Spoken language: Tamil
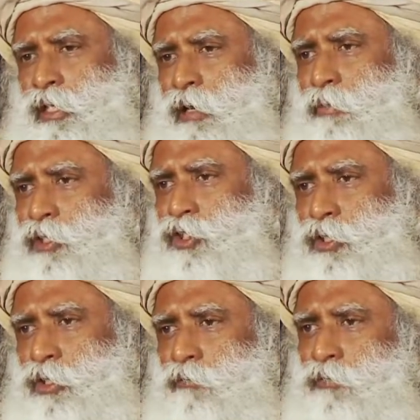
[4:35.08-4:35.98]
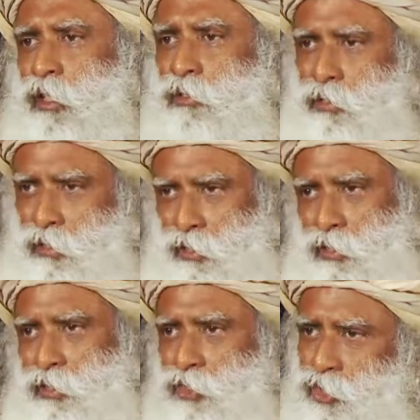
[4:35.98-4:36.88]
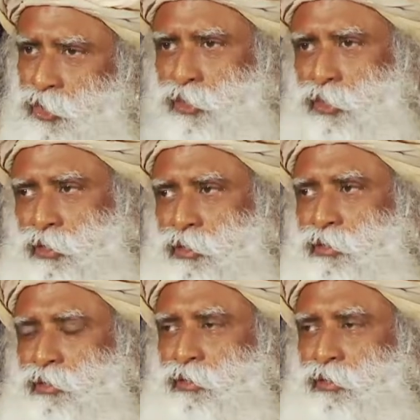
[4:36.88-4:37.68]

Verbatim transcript: தாந்திரிகத்துடைய பரிமாணம் முழுவதுமே இதுதான்